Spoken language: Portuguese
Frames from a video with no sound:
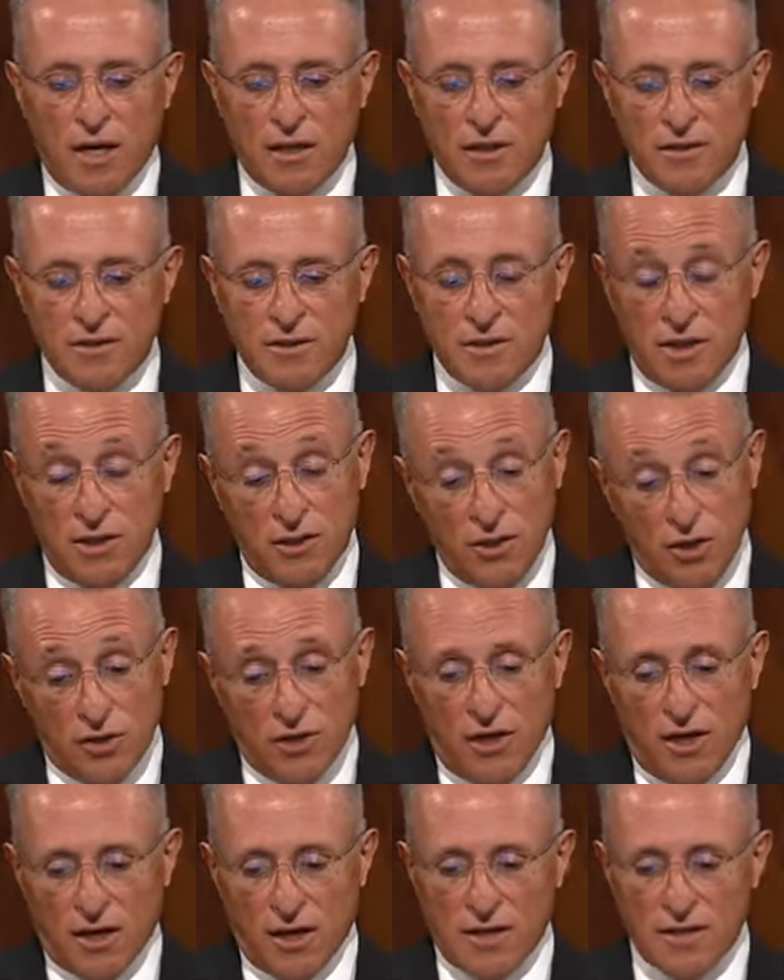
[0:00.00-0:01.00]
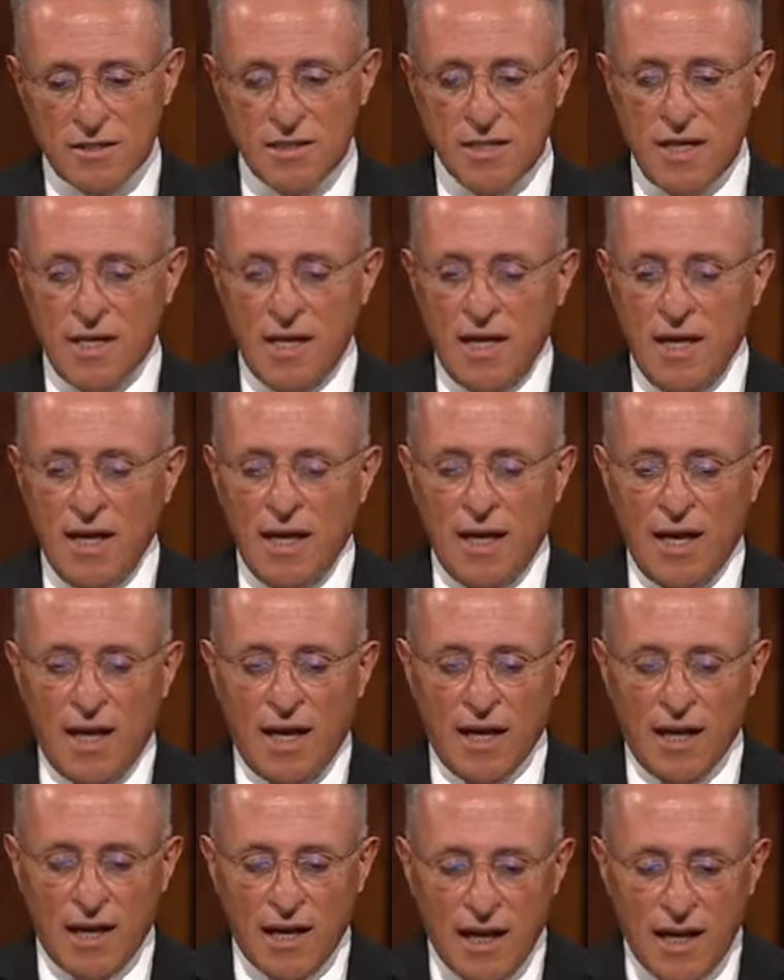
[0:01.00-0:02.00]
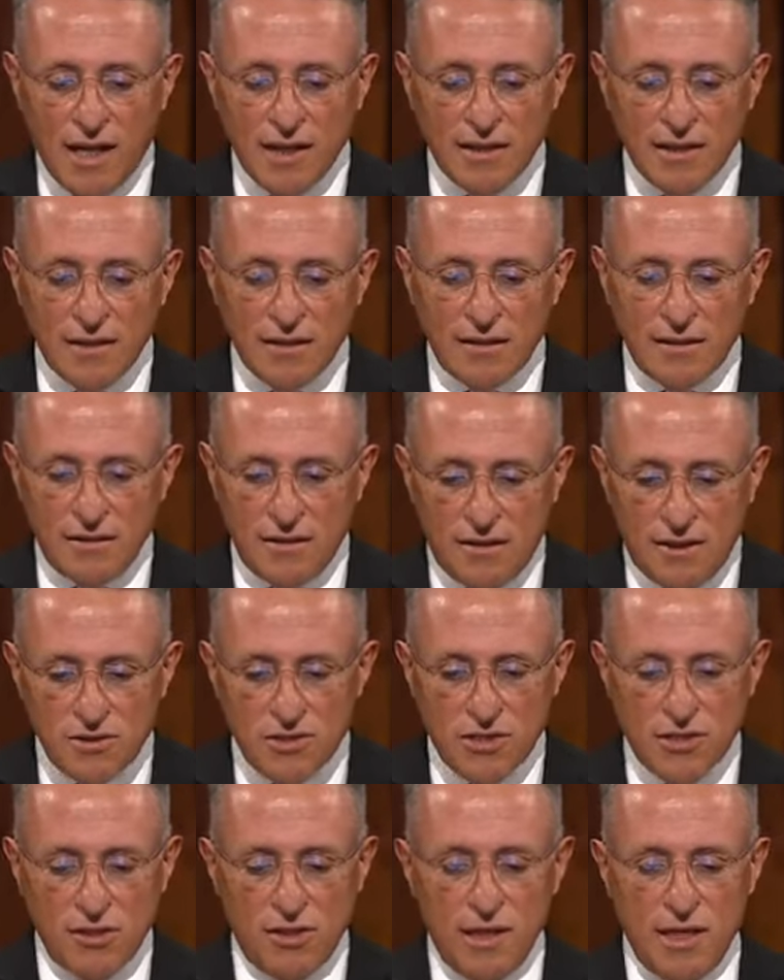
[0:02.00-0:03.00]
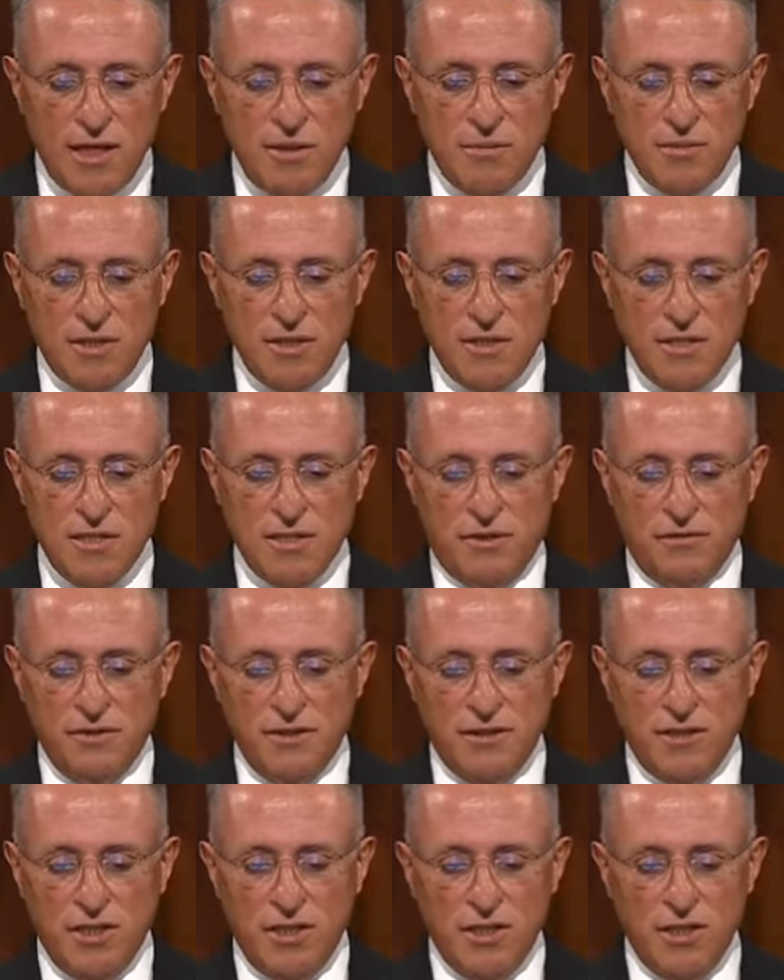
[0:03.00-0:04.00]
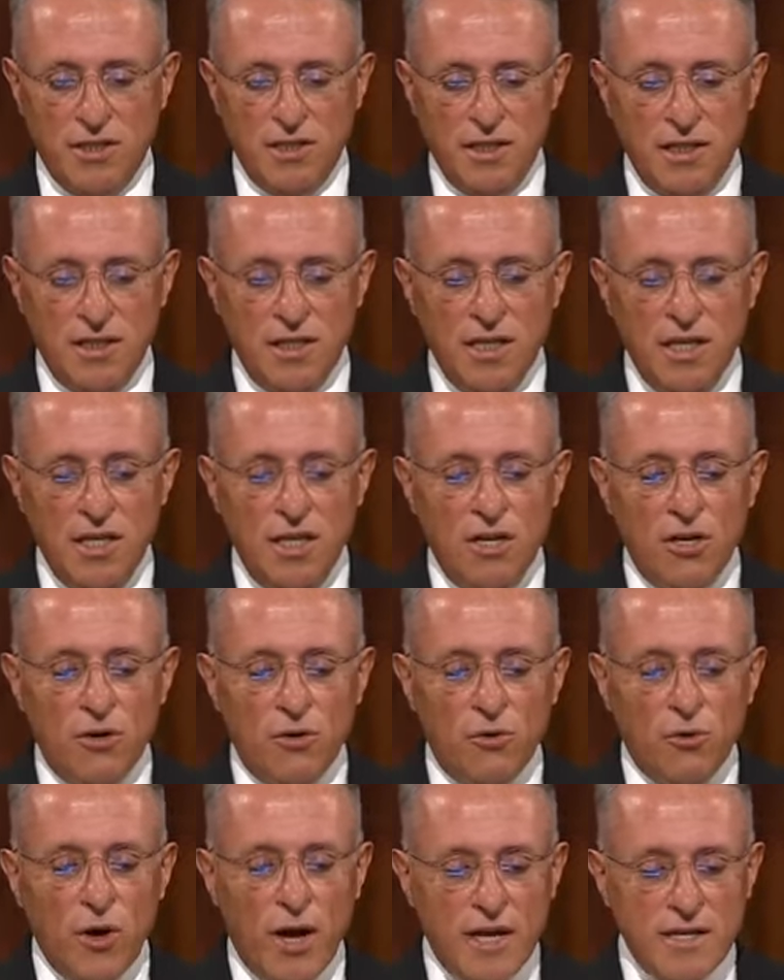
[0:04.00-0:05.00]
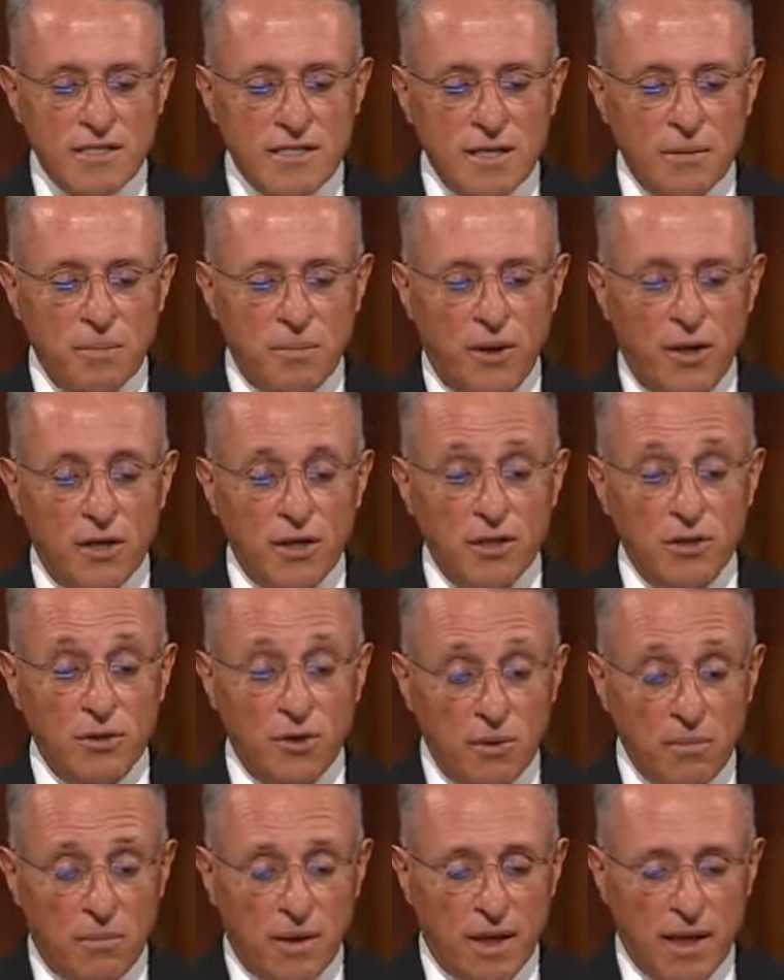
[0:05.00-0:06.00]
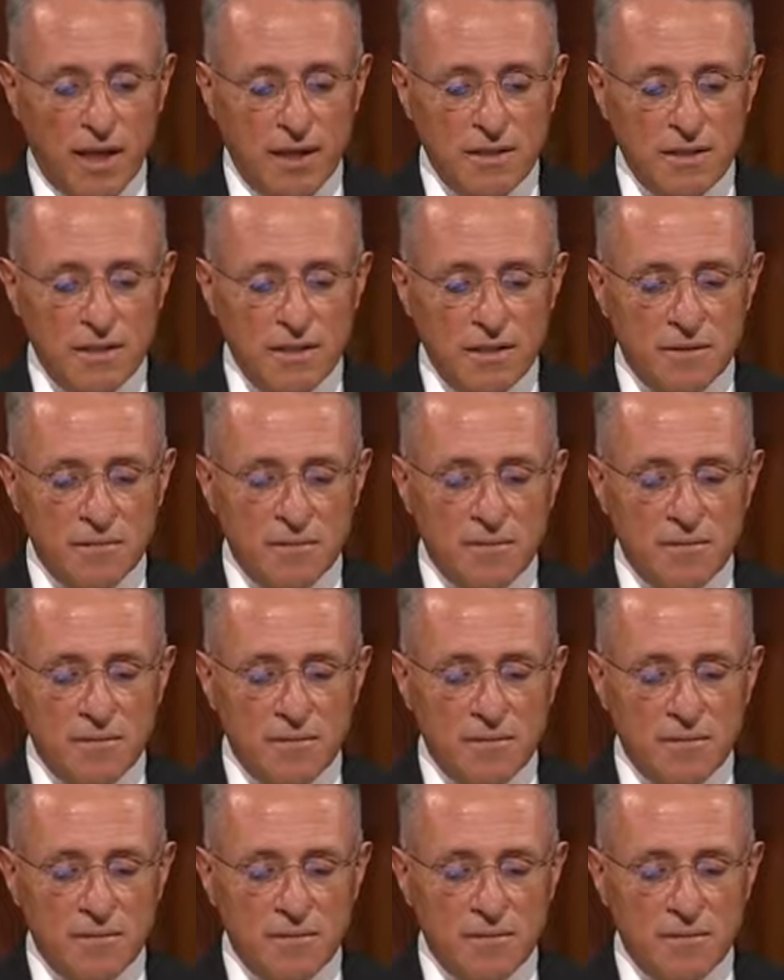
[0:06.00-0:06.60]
Entesourai estas coisas em vosso coração, e que as verdades solenes da eternidade